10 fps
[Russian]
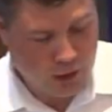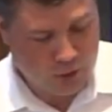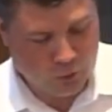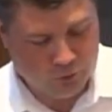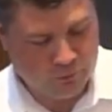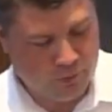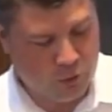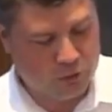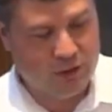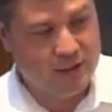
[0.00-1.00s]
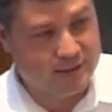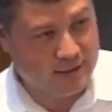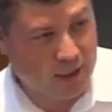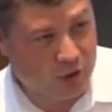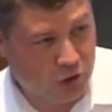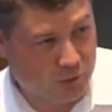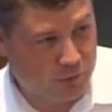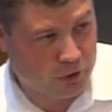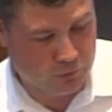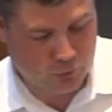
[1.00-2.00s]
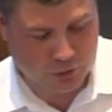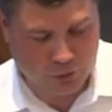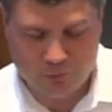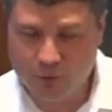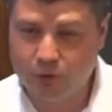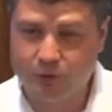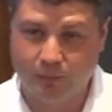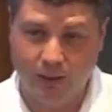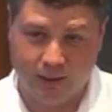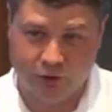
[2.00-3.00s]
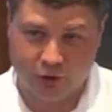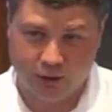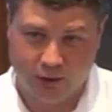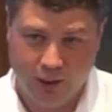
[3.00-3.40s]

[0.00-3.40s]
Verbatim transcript: Но он берет не старших почему-то, он берет младших.